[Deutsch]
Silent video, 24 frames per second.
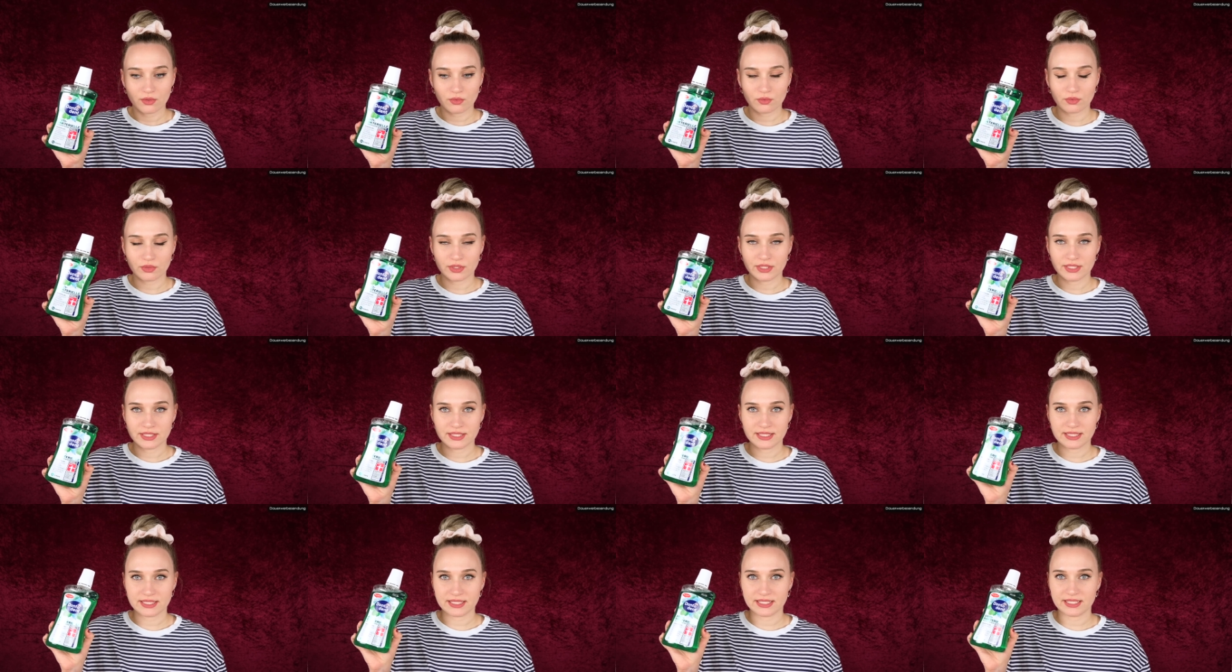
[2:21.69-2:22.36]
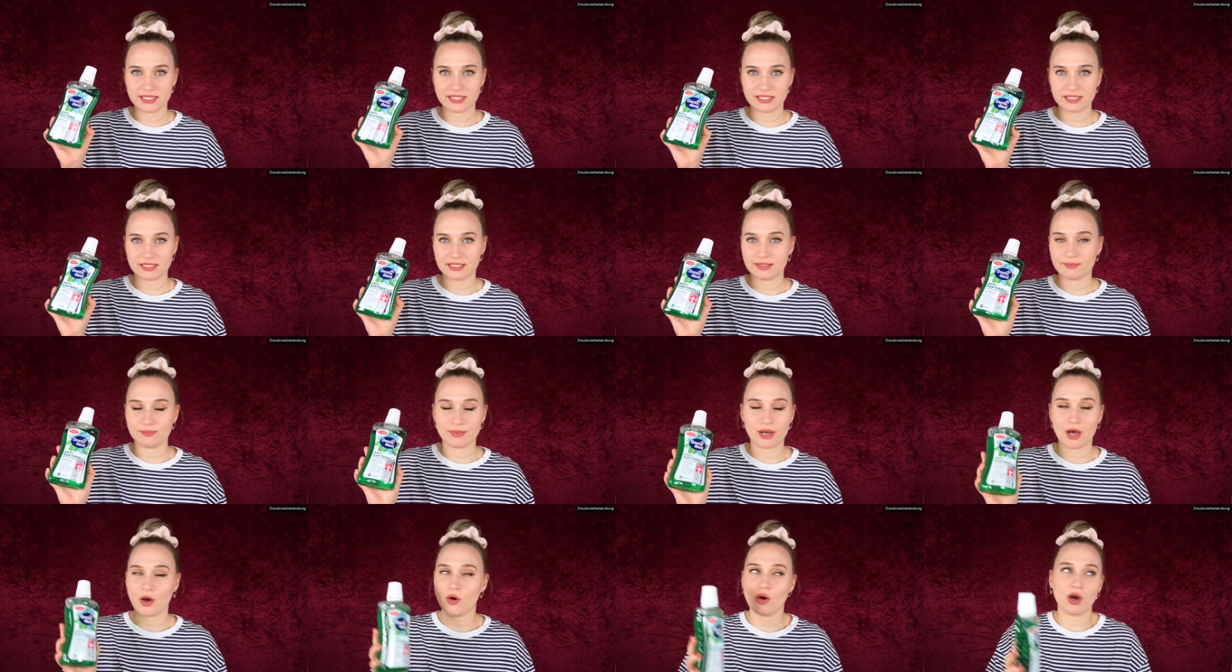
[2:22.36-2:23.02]
Und ich
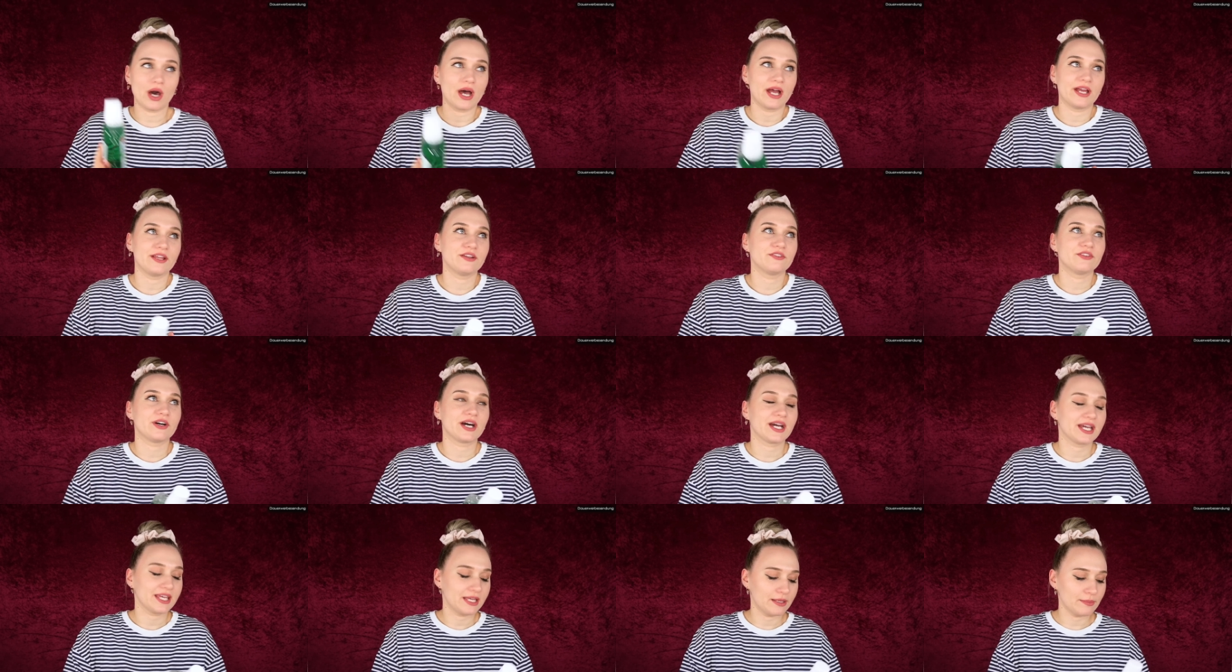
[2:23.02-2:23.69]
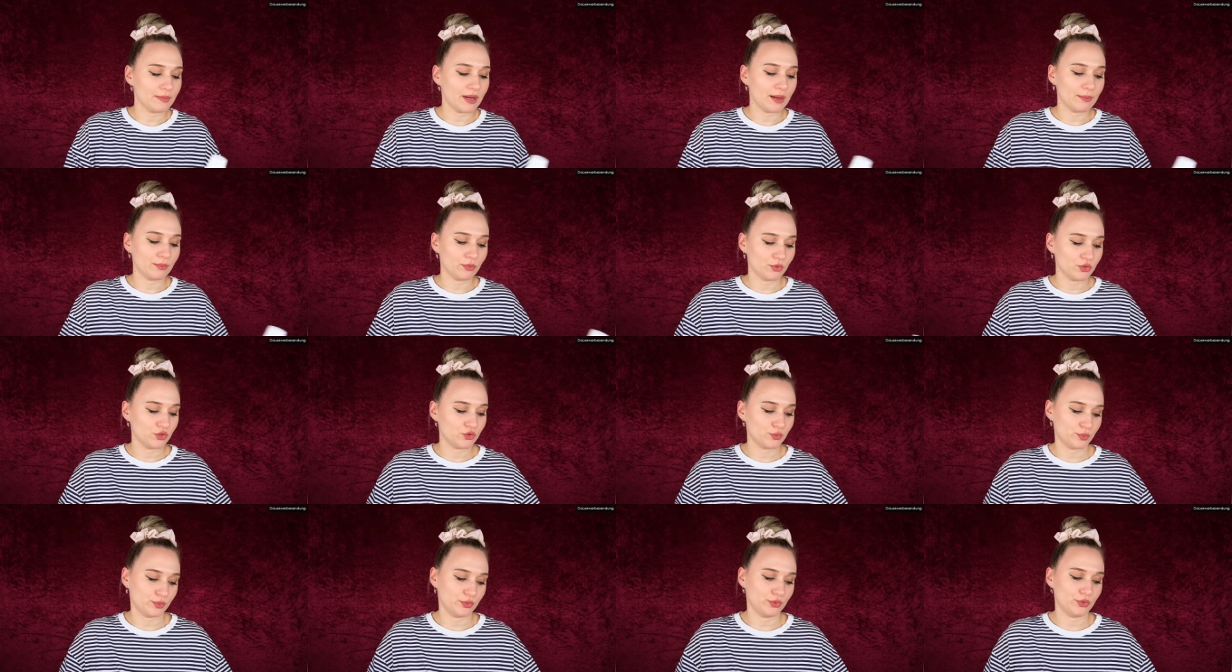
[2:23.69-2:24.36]
brauche einfach immer
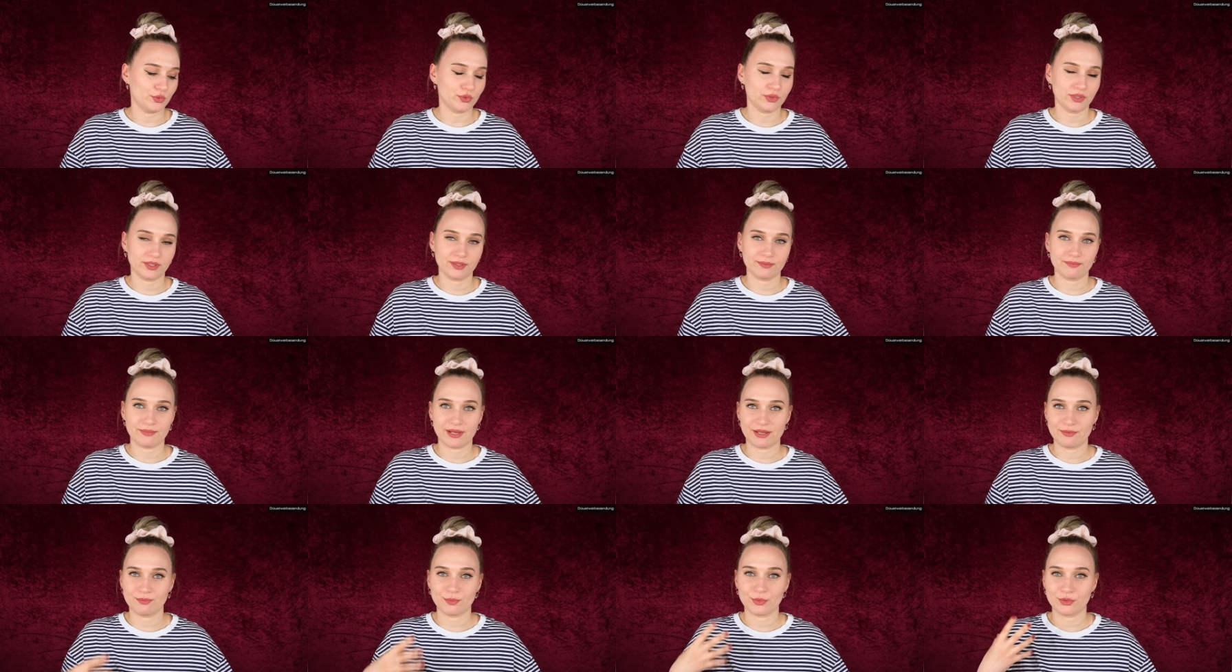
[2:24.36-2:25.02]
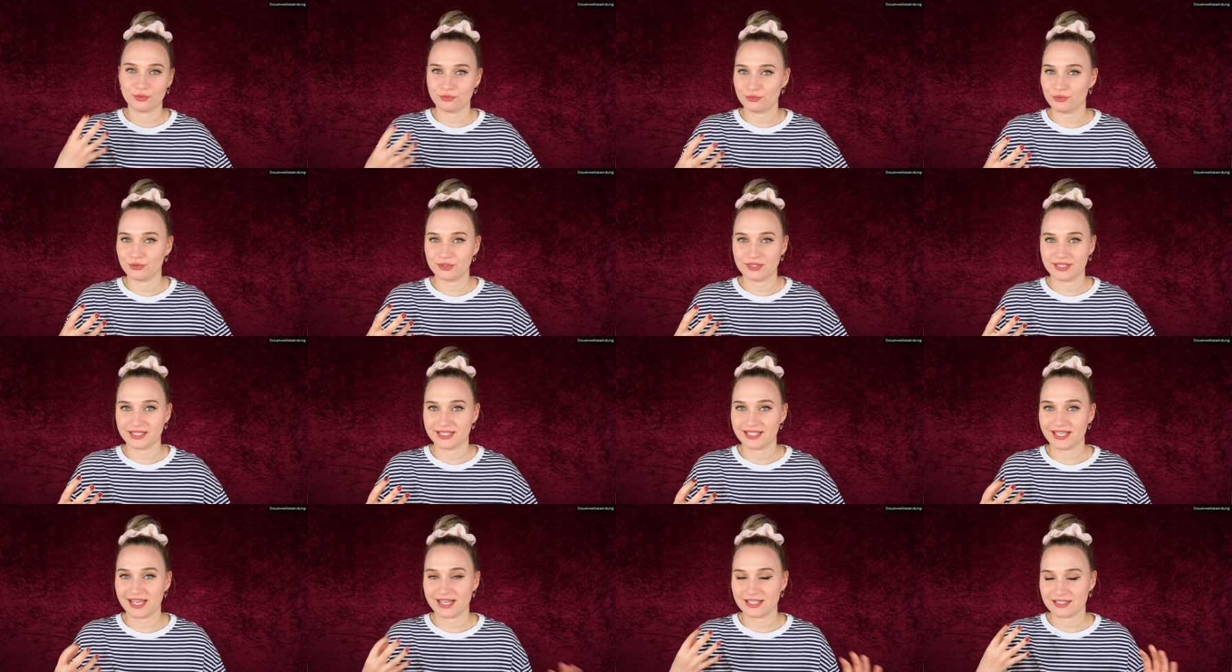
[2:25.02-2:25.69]
Mundspülung. Mein Mund fühlt
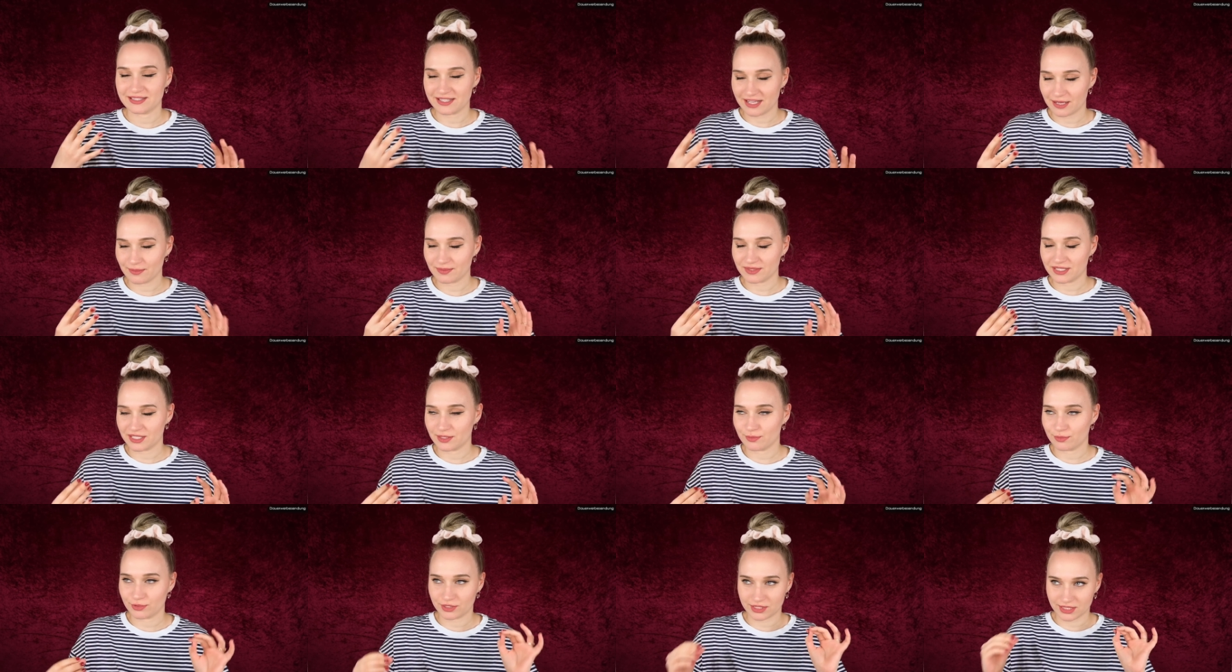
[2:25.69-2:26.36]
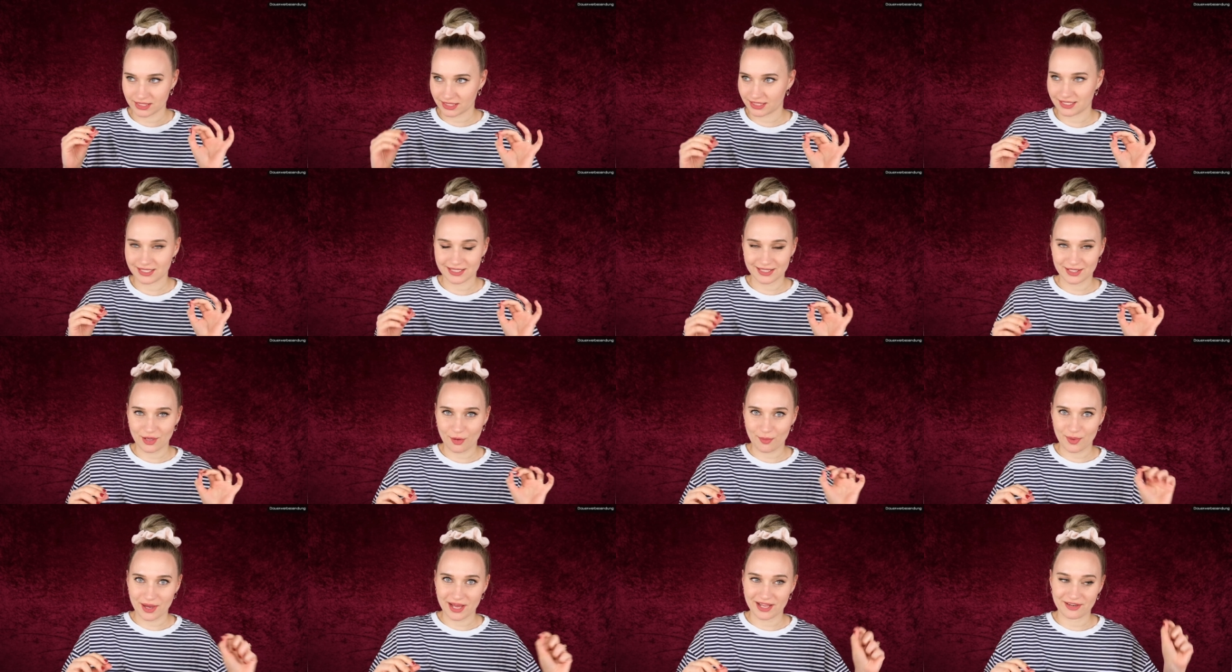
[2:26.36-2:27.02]
sich erst nach dem Zähneputzen richtig
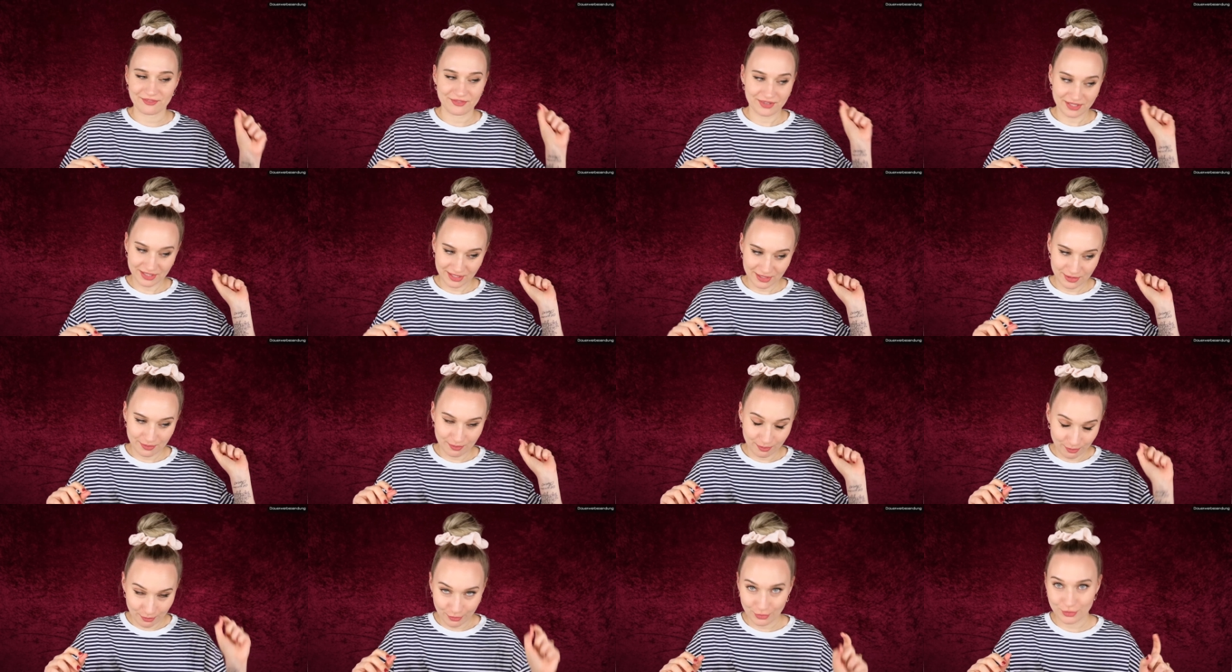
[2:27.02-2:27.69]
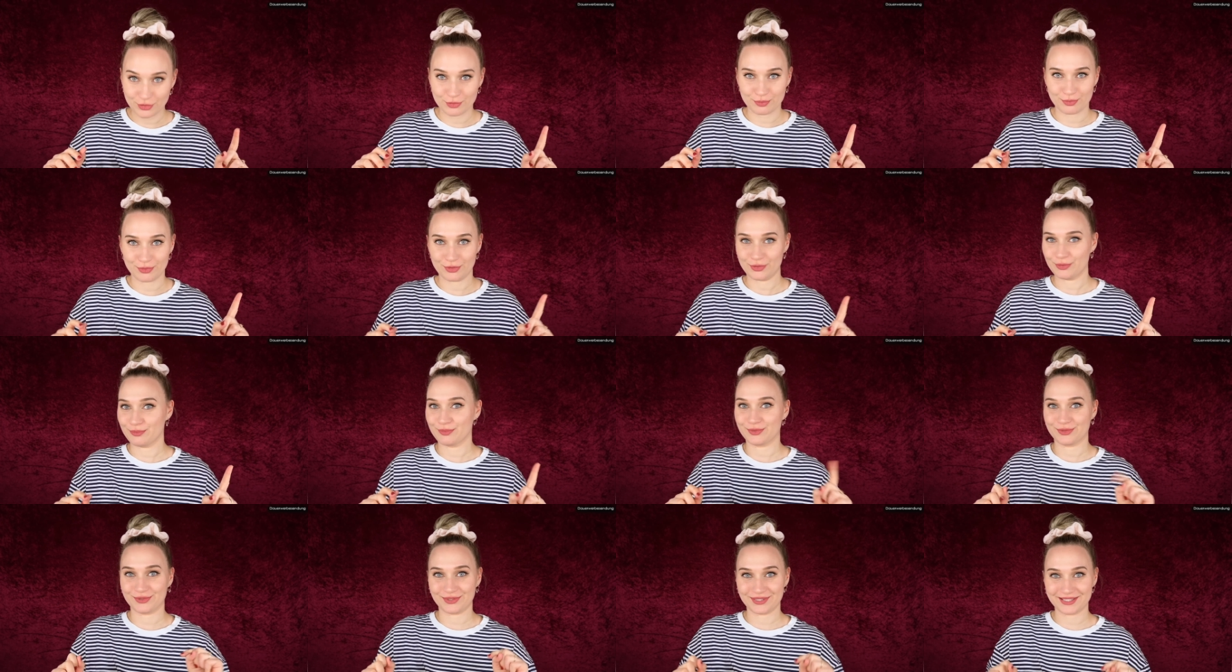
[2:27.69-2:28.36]
sauber an, wenn ich
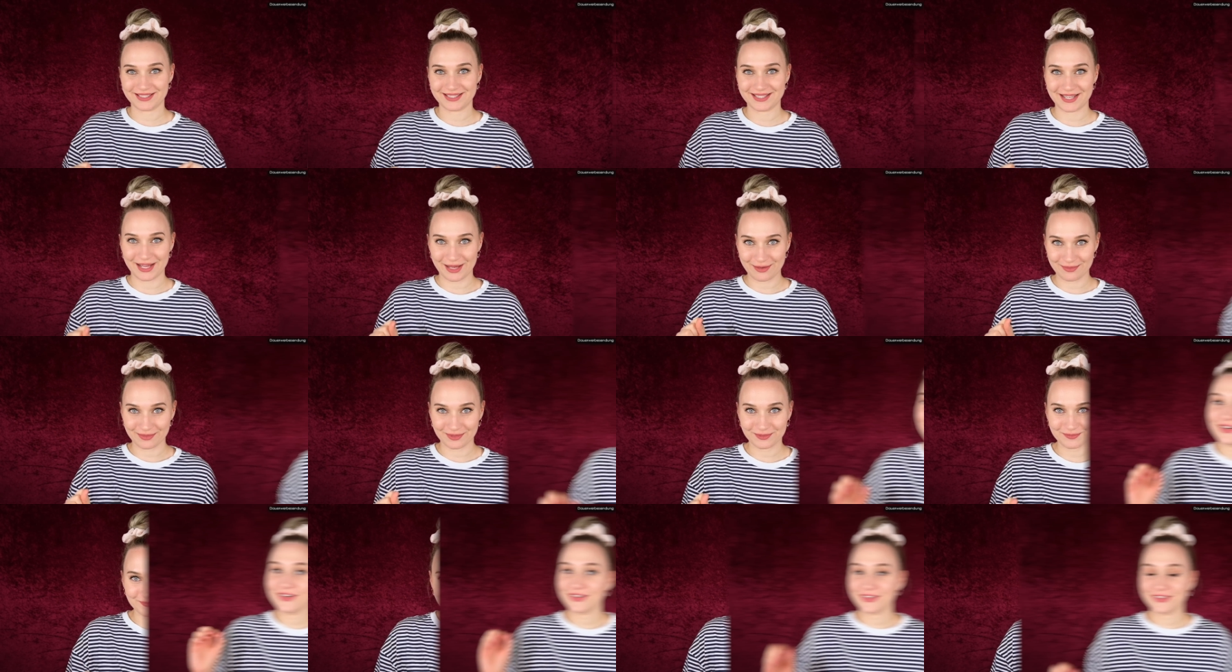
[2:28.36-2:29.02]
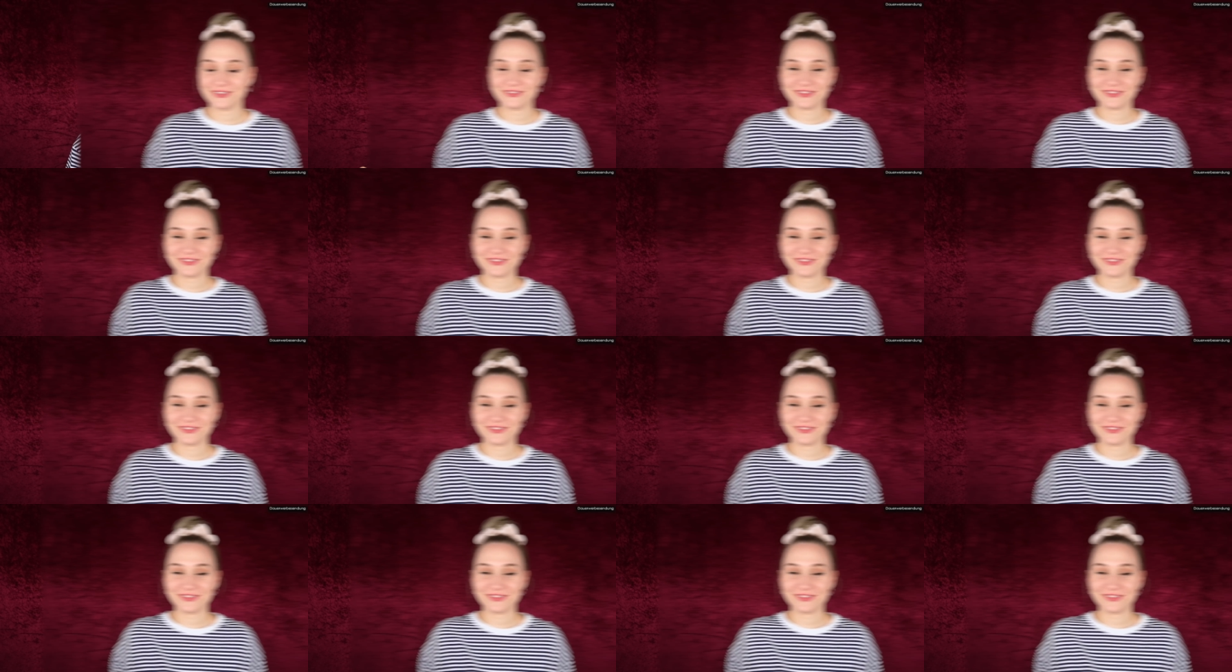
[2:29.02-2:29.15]
Mundspülung benutzt habe.